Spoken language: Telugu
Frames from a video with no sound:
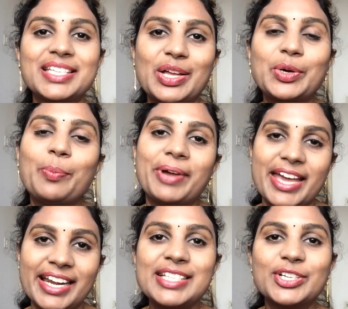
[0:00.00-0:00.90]
అసలు
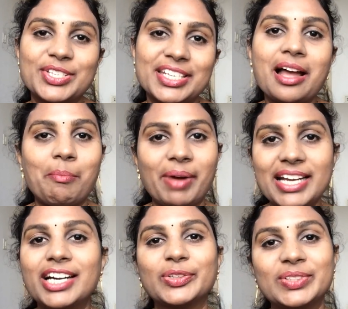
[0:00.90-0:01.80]
పేరెంట్స్ వచ్చి
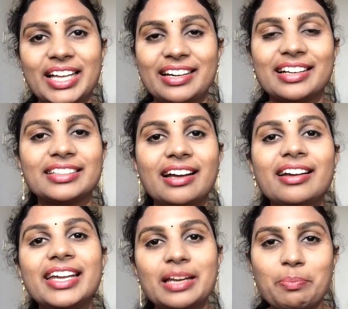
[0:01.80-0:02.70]
అమ్మాయిని అడుగుతారు కదా
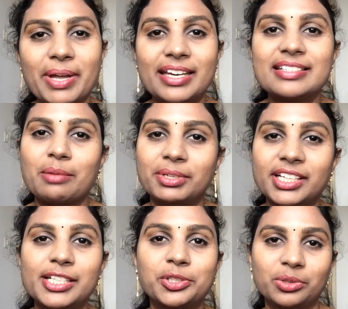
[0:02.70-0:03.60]
ఇలా పెళ్లి
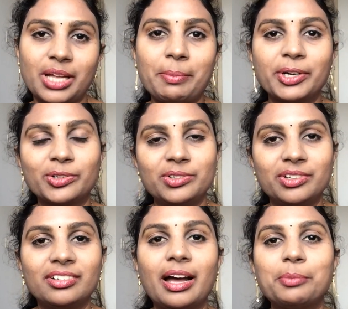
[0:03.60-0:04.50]
సంబంధాలు అనుకుంటున్నాను
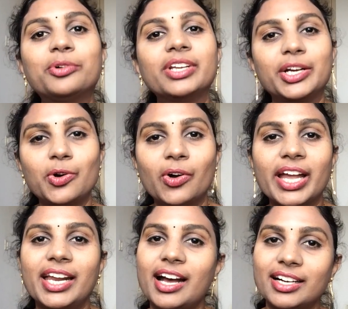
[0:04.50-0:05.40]
చేస్తున్నాము నీకు
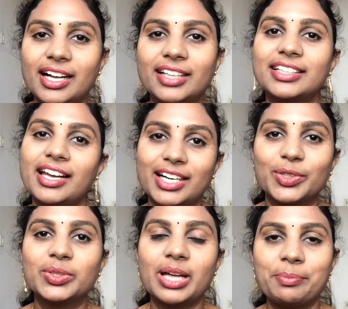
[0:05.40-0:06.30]
ఓకేనా కాదా అని
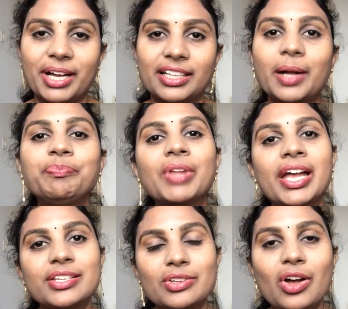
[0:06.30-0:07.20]
అడుగుతాం కదా
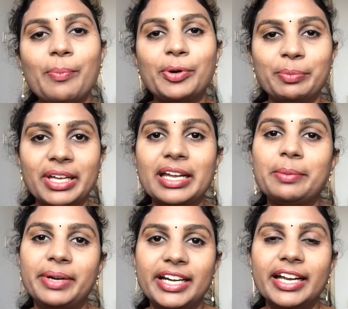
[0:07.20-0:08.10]
సో అప్పుడు
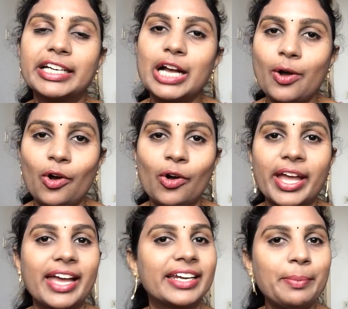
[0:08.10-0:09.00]
మీరు గా
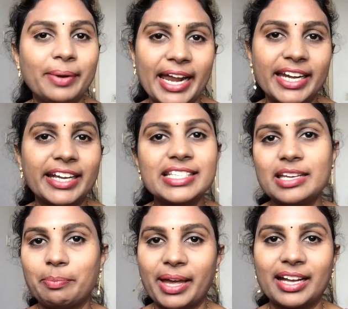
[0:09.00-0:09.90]
ఓకే అని బ్లైండ్గా
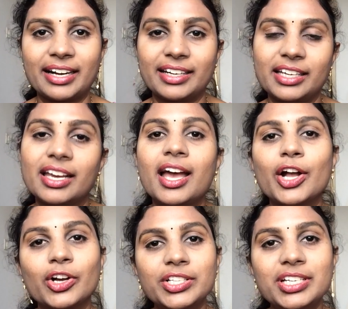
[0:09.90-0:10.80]
చెప్పేయకండి
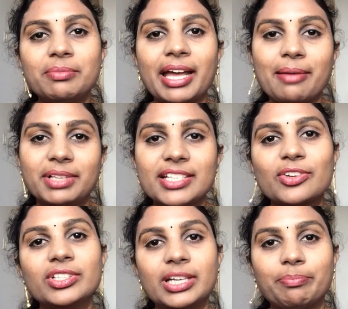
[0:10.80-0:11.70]
కొంచెం టైం
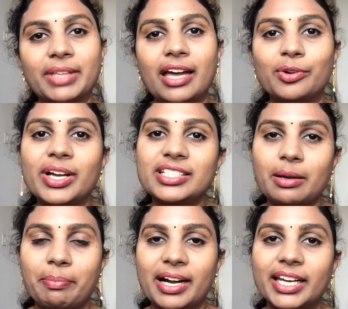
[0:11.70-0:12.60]
తీసుకుని చెప్తాను అని
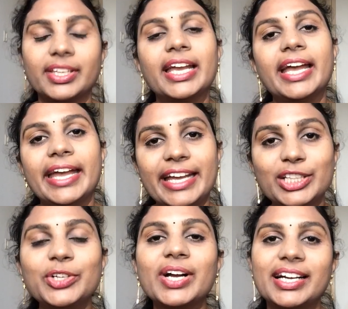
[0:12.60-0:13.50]
చెప్పండి
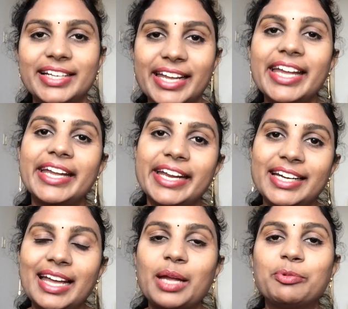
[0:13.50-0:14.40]
ఎందుకంటే ఈ
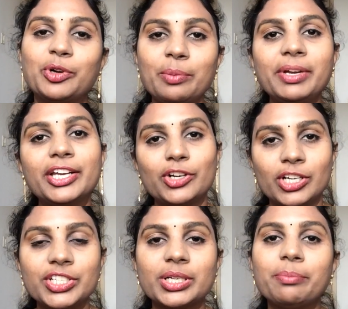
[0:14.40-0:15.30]
టైంలో మీరు
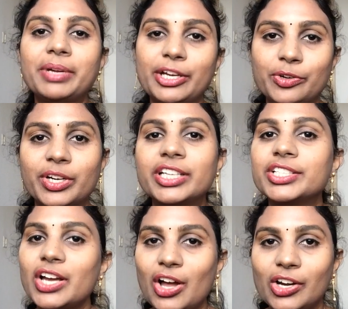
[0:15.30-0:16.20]
కొంచెం మీ
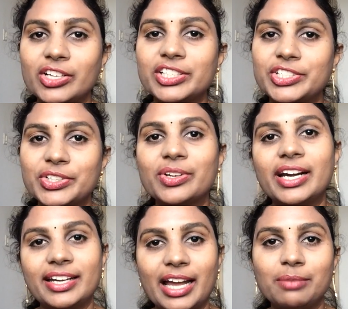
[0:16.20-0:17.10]
గురించి
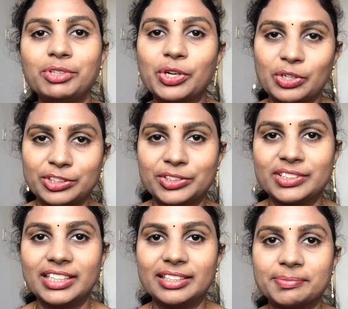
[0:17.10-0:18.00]
ఆలోచించుకునే టైం
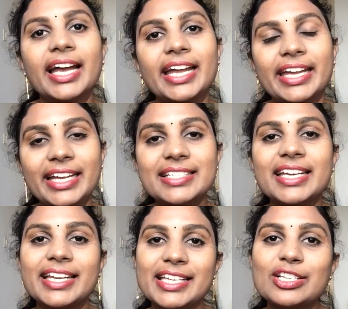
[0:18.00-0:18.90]
దొరుకుతుంది ఈ
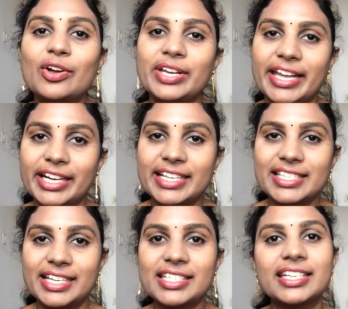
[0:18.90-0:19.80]
లో నేను
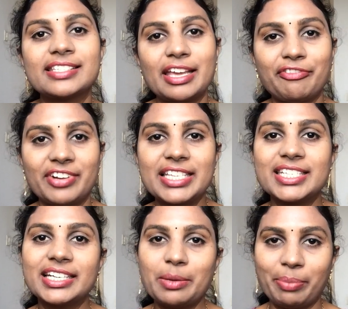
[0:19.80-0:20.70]
డిస్కస్ చేసే
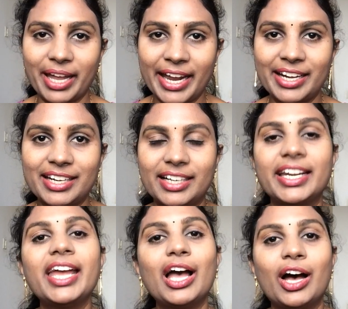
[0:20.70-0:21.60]
ఫస్ట్ టిప్
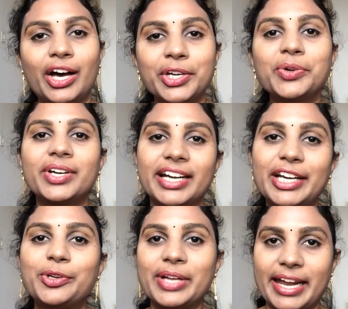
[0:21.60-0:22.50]
ఏంటంటే ఆర్ యూ
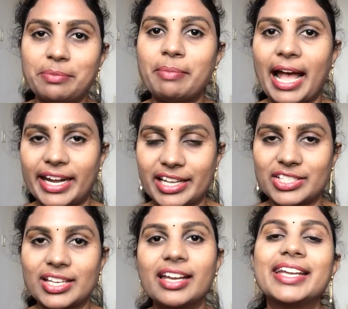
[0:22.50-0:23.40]
రెడీ టు గెట్
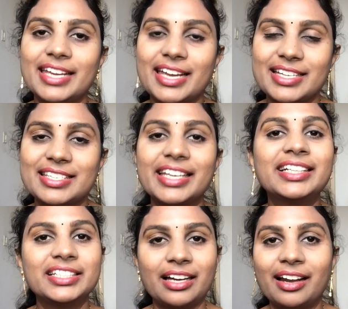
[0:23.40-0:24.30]
మ్యారేజ్ ఎస్
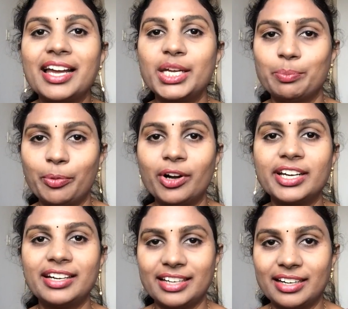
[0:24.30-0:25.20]
ఇది చాలా
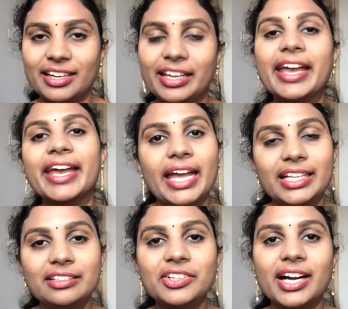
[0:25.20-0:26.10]
ఇంపార్టెంట్ అండి
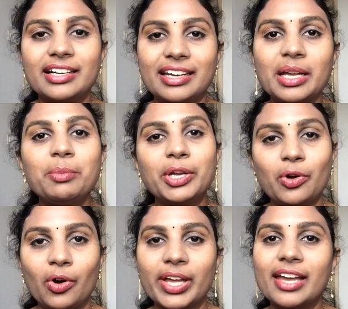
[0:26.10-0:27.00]
ఎందుకంటే
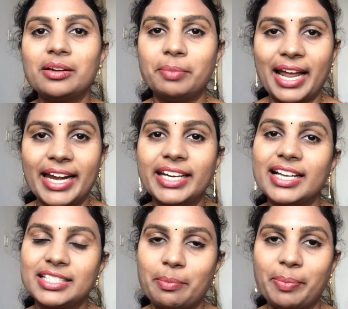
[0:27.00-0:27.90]
మీరు ఓకే అని బ్లైండ్
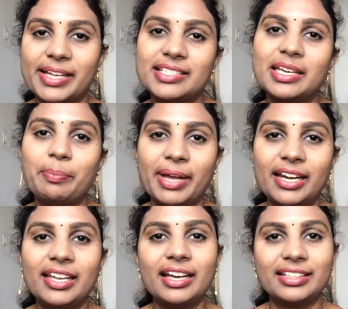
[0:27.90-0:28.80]
గా చెప్పేసి
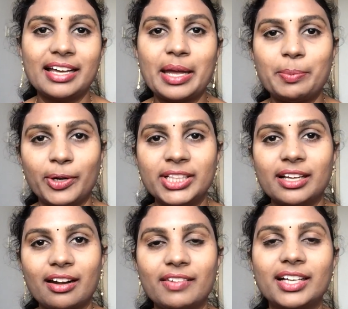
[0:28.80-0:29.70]
పెళ్లి అది అయిపోయిన
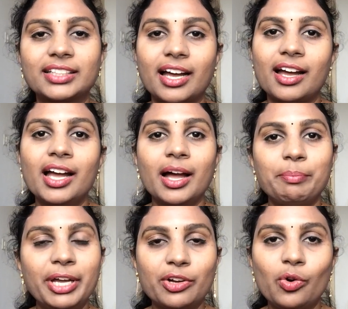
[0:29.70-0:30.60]
తర్వాత
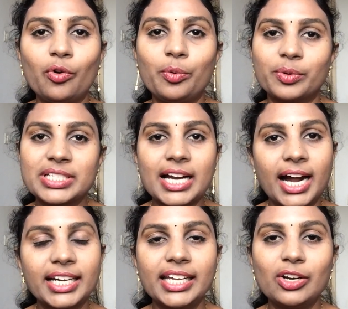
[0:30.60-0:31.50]
మీకు
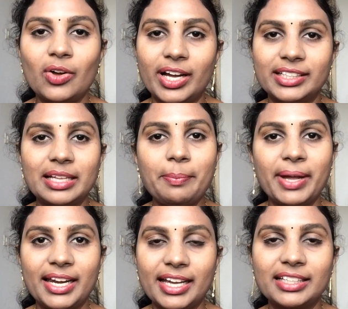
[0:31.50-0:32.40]
స్టార్టింగ్ లో అయితే
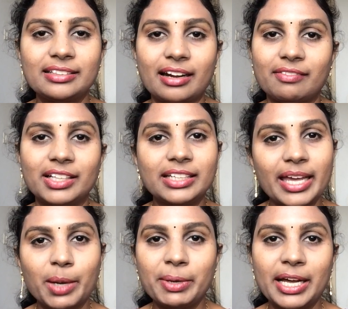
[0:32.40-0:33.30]
పెళ్ళైన తర్వాత
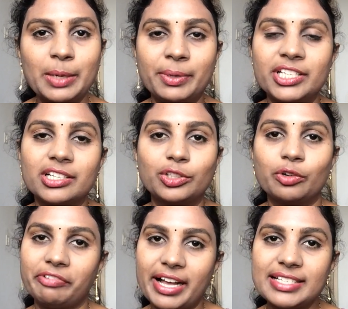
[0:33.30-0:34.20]
ఏమీ
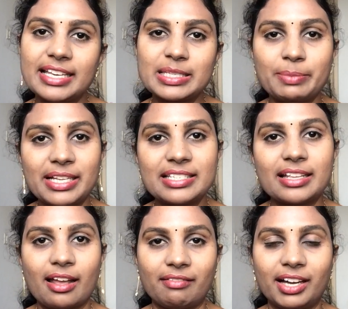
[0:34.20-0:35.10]
అనిపించదు ఫైవ్ సిక్స్
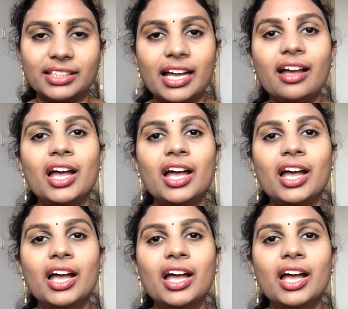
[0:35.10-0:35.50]
మంత్స్ తర్వాత